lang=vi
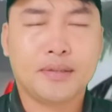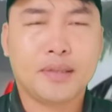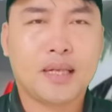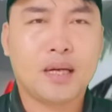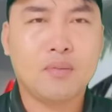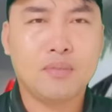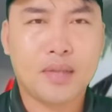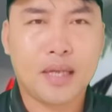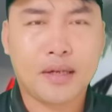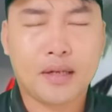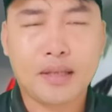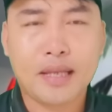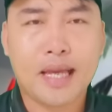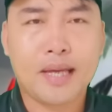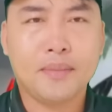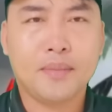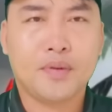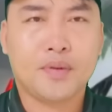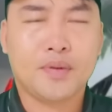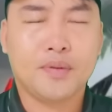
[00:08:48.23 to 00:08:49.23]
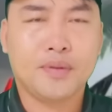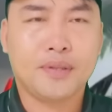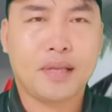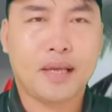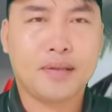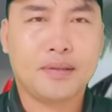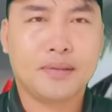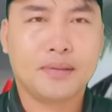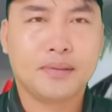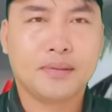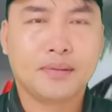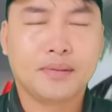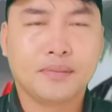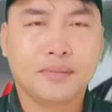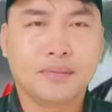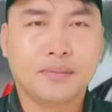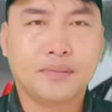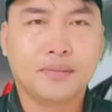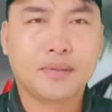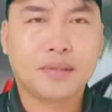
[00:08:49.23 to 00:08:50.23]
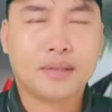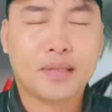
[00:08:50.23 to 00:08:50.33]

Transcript: không bao giờ nó dám của chú anh chị ừ.